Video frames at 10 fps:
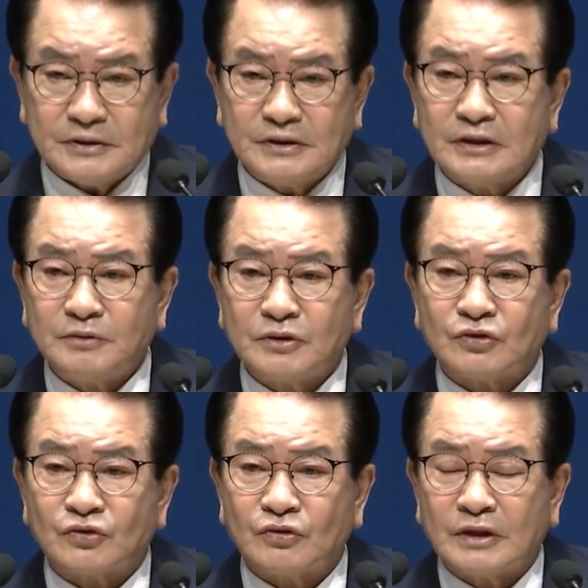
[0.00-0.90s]
여러분이
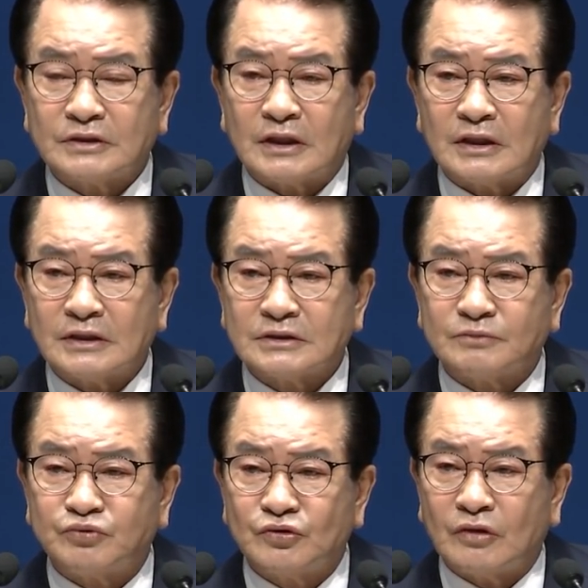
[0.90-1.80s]
똑똑해서 잘났어.
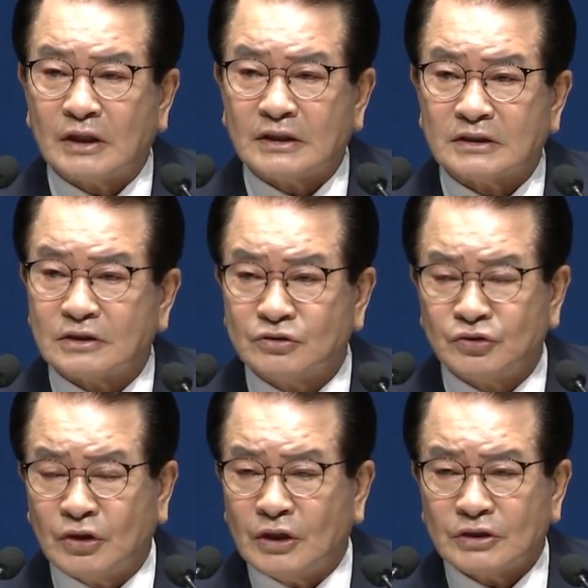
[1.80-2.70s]
불교하려다,
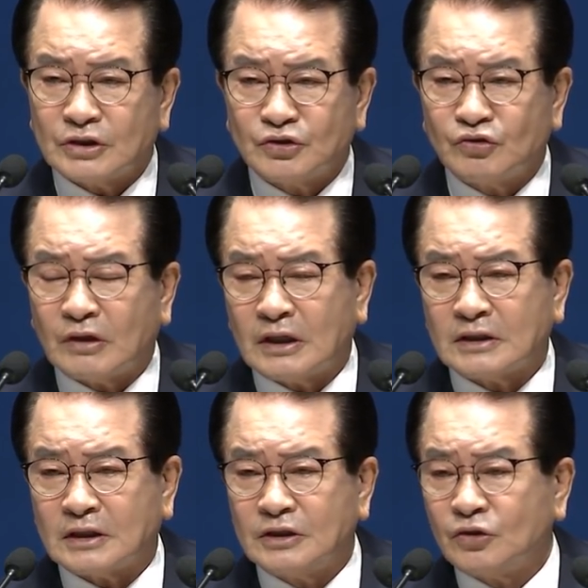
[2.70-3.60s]
정주,
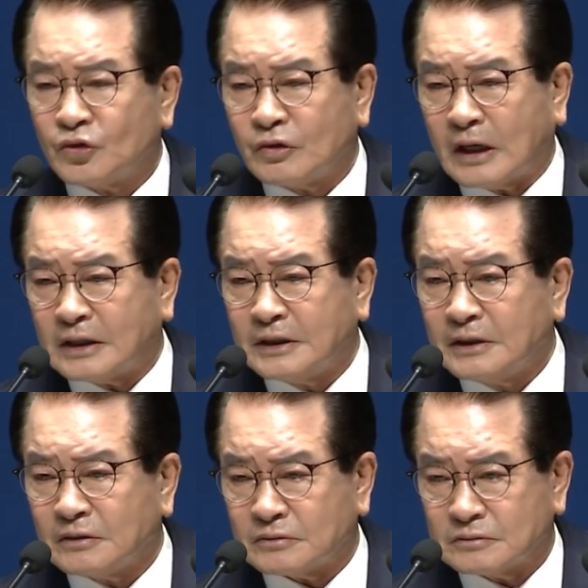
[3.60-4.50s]
정규관려다 기독교인 거
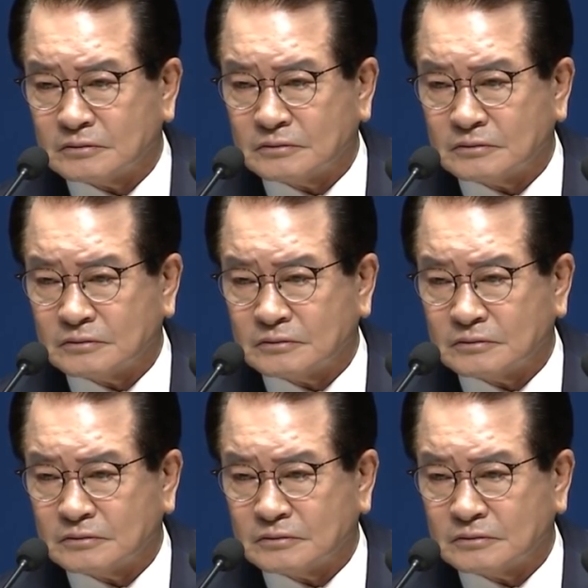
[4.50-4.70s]
아니에요.